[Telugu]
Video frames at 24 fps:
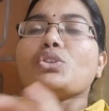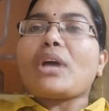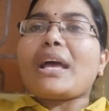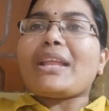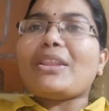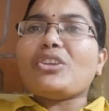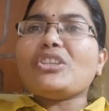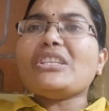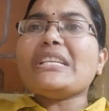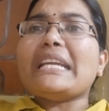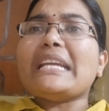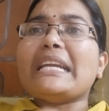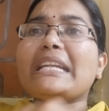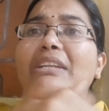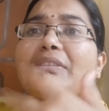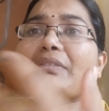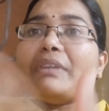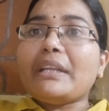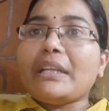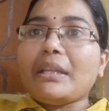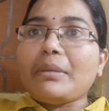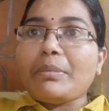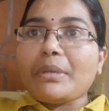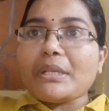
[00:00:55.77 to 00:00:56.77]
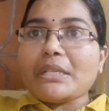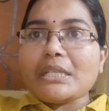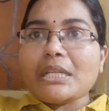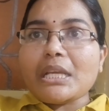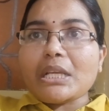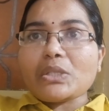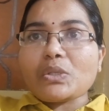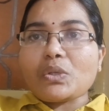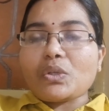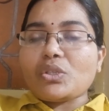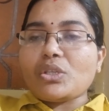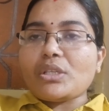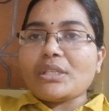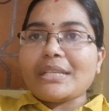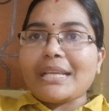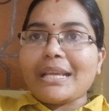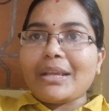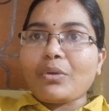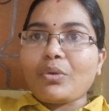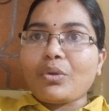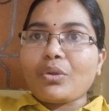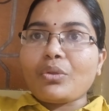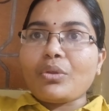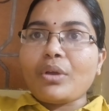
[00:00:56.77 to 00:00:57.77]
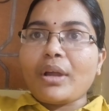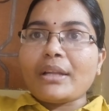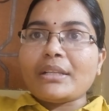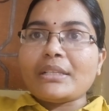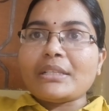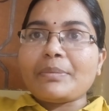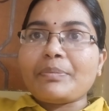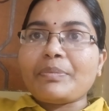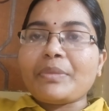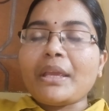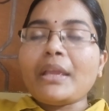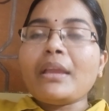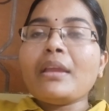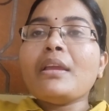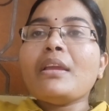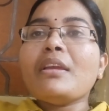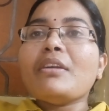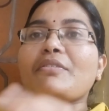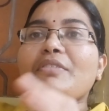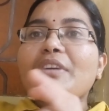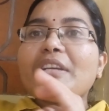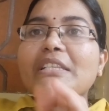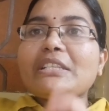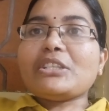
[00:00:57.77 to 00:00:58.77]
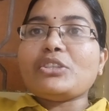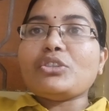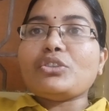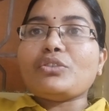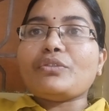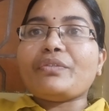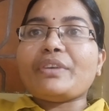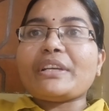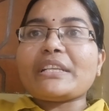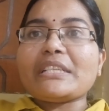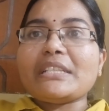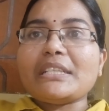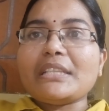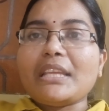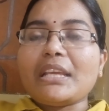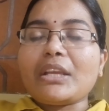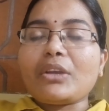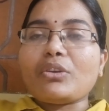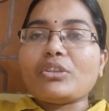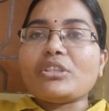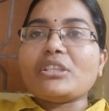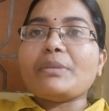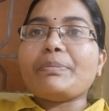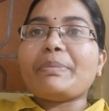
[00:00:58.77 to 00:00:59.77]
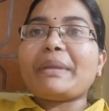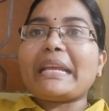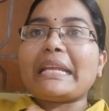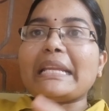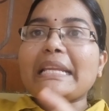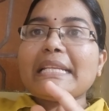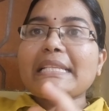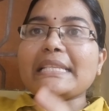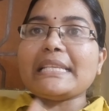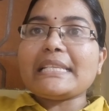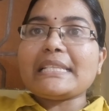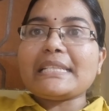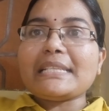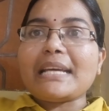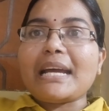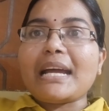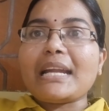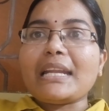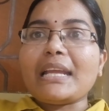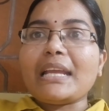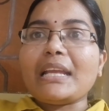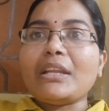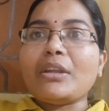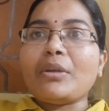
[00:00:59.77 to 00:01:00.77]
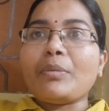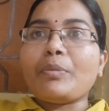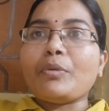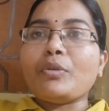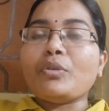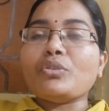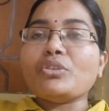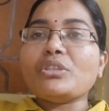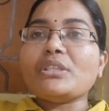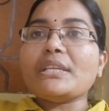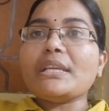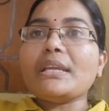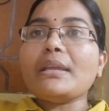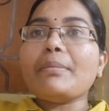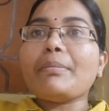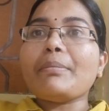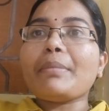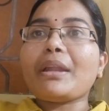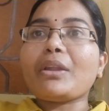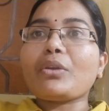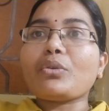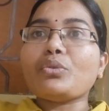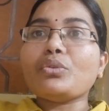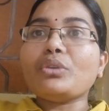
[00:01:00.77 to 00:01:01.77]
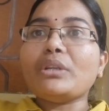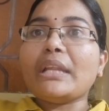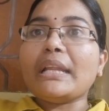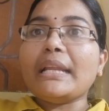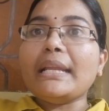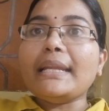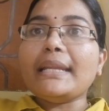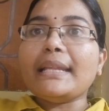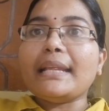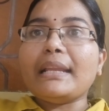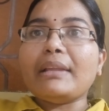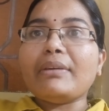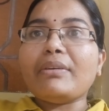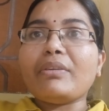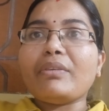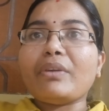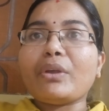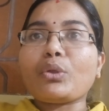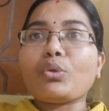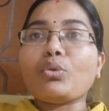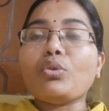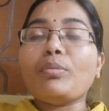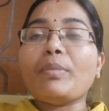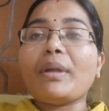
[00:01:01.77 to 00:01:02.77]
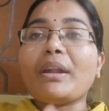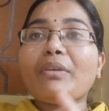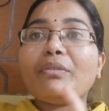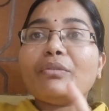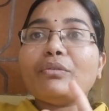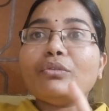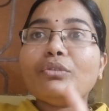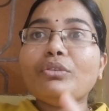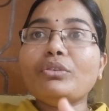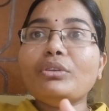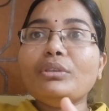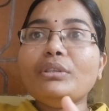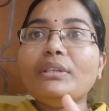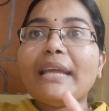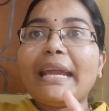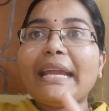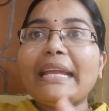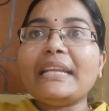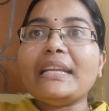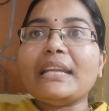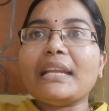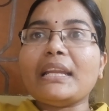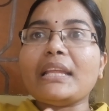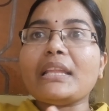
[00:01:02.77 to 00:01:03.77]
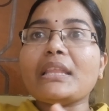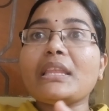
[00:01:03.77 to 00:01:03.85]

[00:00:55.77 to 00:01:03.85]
సో అది వచ్చి ఎటువంటి మిస్టేక్స్ వచ్చి చేయకూడదు అని చెప్తే ఫస్ట్ ఫస్ట్ థింగ్ వచ్చి ప్రెగ్నెన్సీ ప్రెగ్నెన్సీ స్టార్ట్ అయినప్పటి నుంచి మనకు టిల్ డెలివరీ వరకు మన ఫుడ్ డైట్